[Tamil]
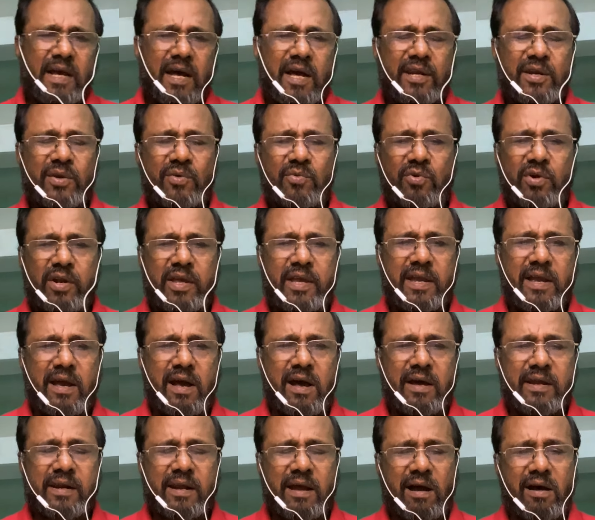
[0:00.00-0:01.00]

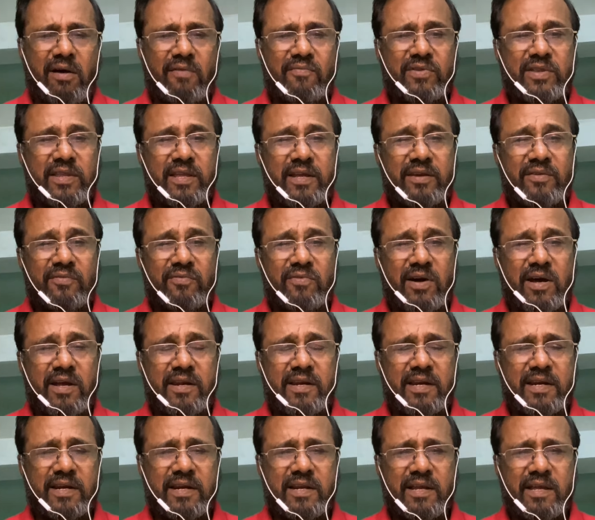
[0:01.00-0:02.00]
அறிவுடையார்
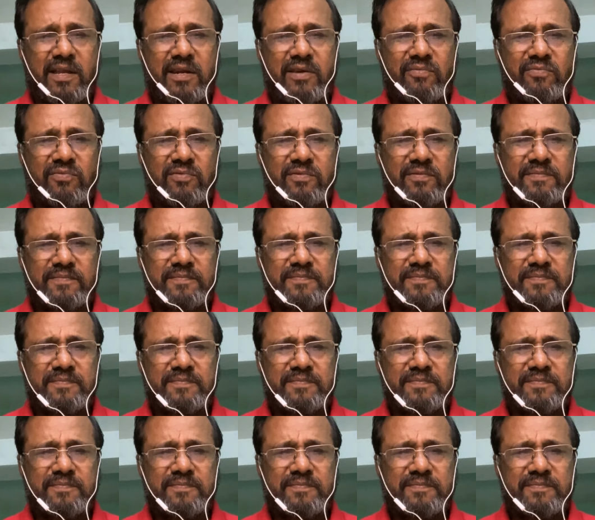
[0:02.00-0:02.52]
ஆவதறிவார் என்ற அறிவு